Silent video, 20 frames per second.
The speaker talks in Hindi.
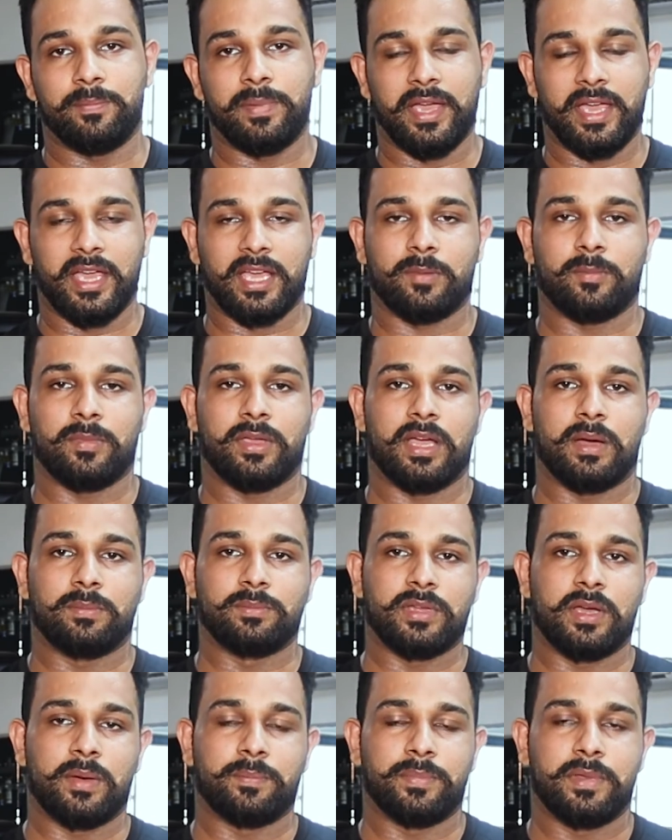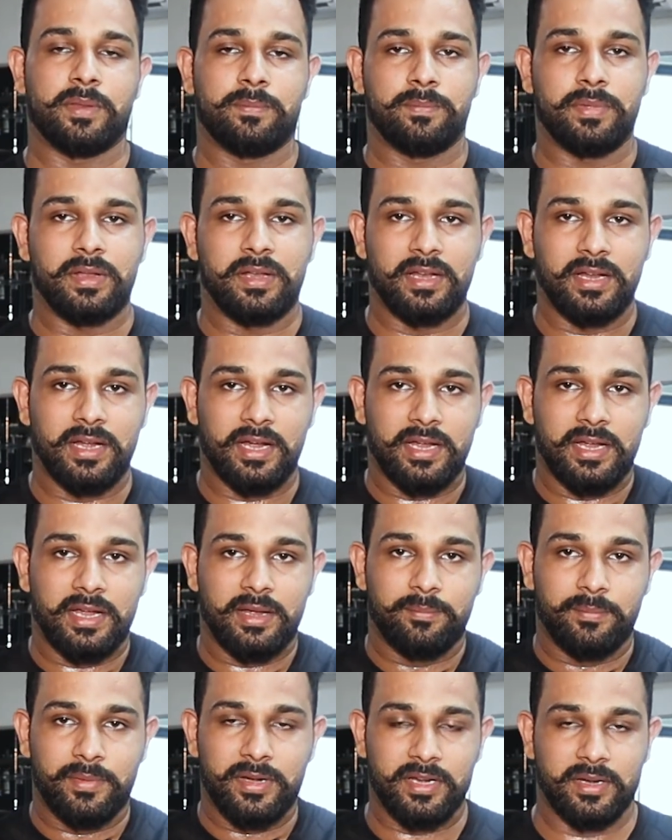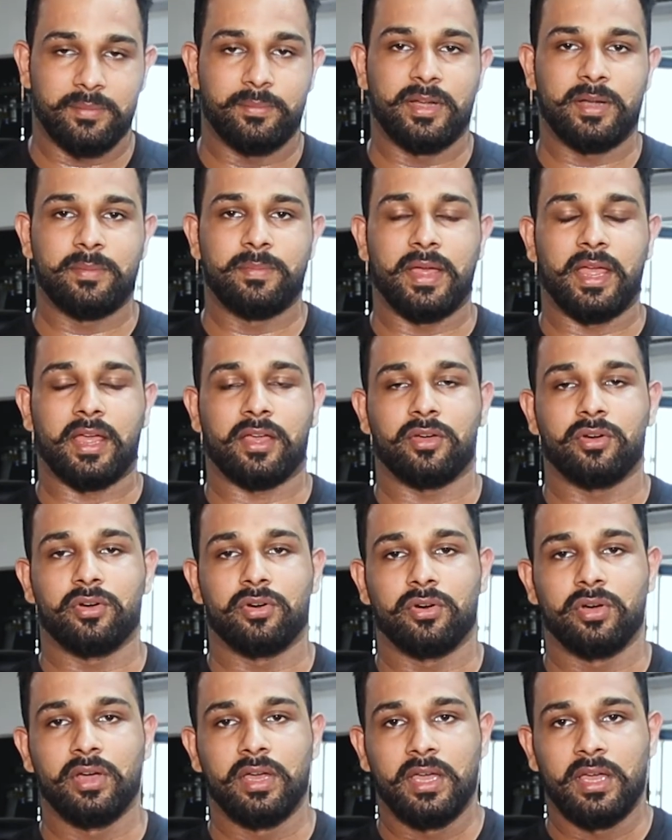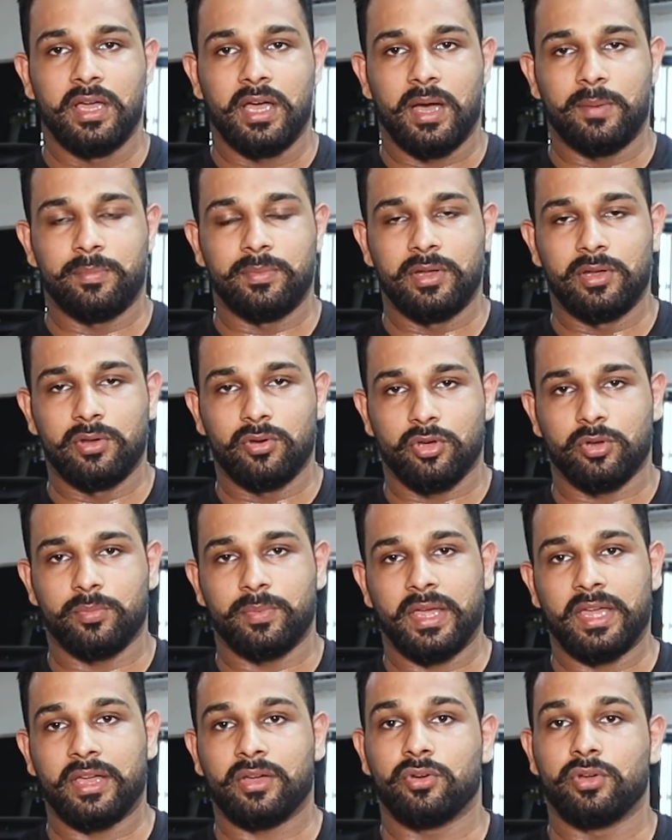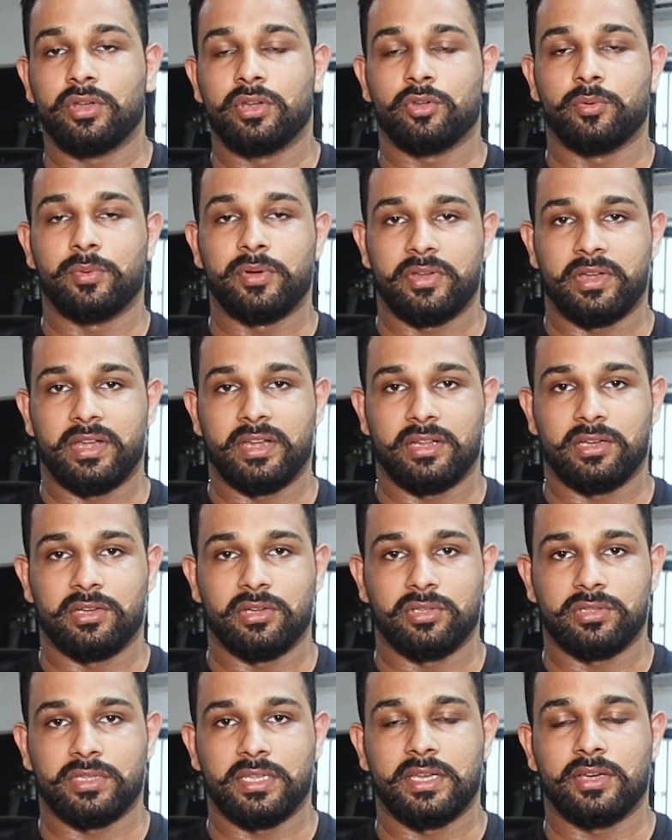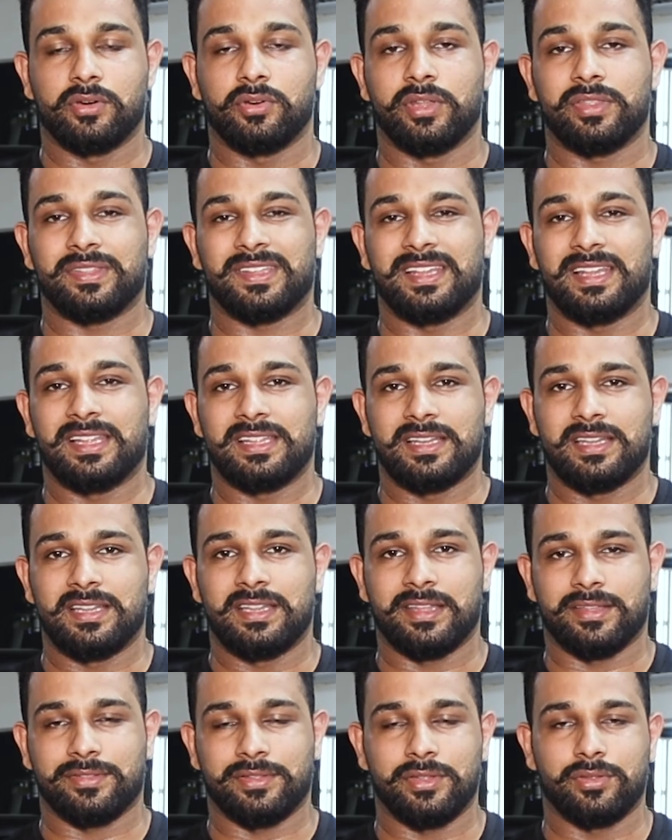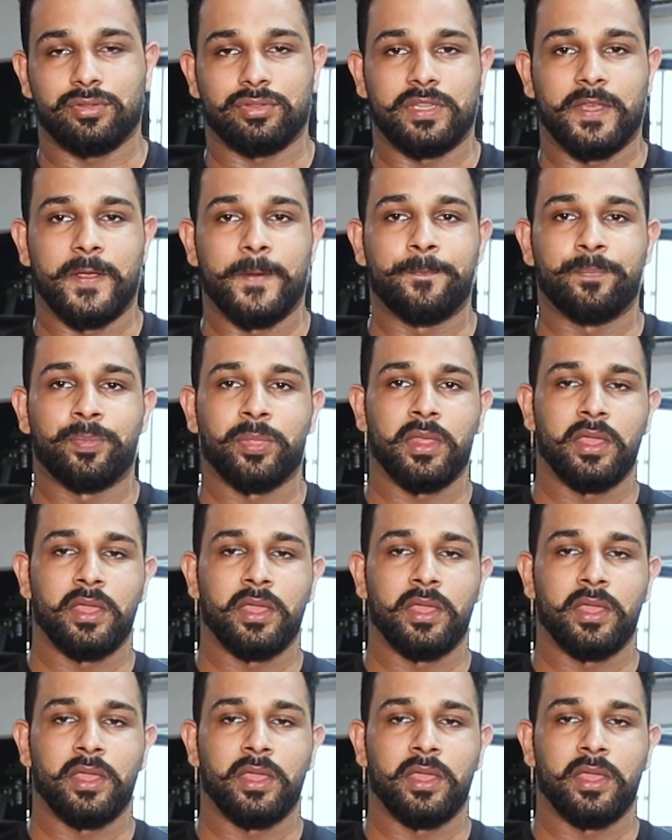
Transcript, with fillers: बैक में हमने अपनी मिड बैक को अपनी लोअर बैक को इनको भी ट्रेन करना होता है और इसकी अलग अलग एक्सरसाइज होती हैं